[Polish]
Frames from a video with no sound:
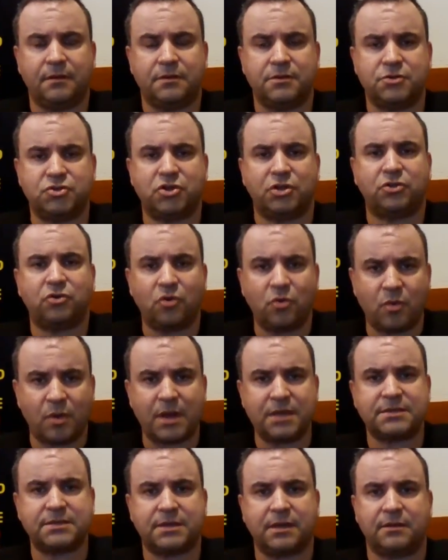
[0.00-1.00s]
że tą
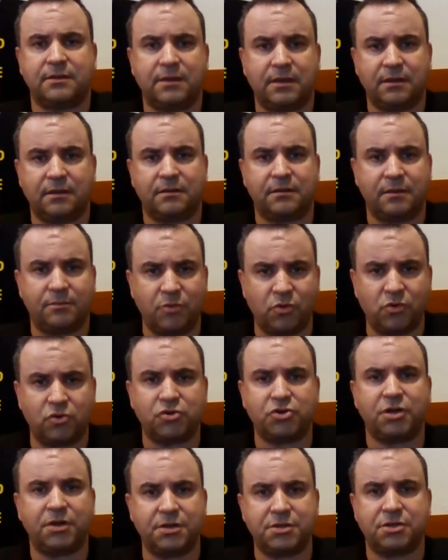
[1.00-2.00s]
łaskę, te, te
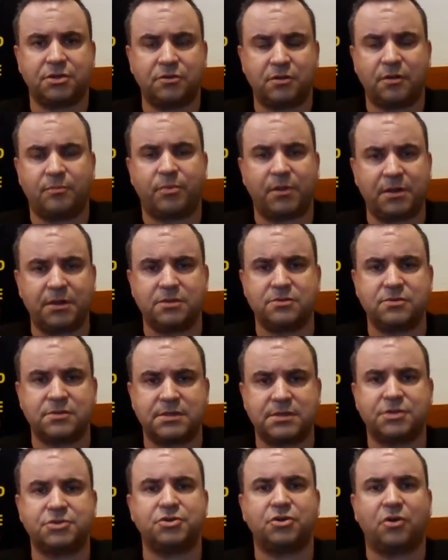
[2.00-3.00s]
miłosierdzie, które Pan Jezus
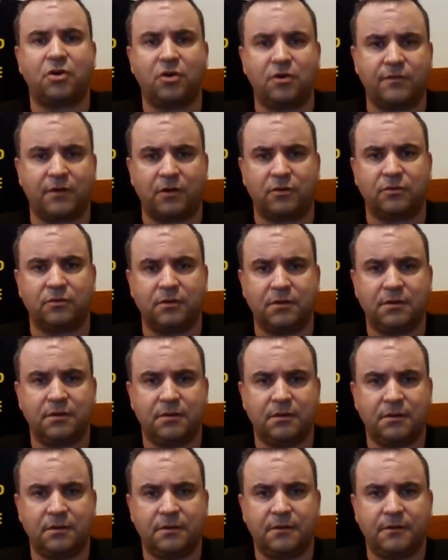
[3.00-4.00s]
naszykował
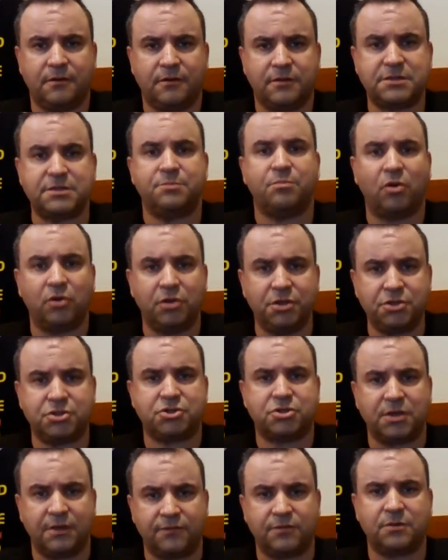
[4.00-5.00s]

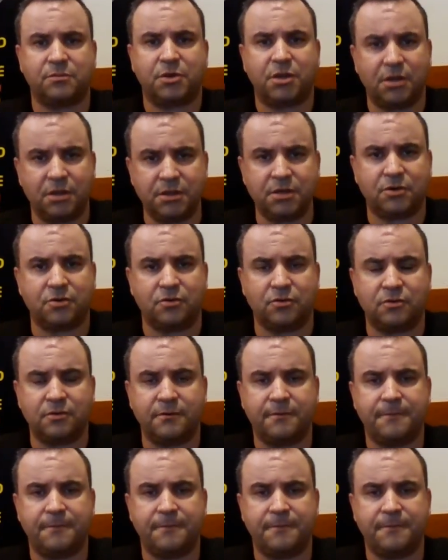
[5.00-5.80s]
symbolicznie w tym kielichu,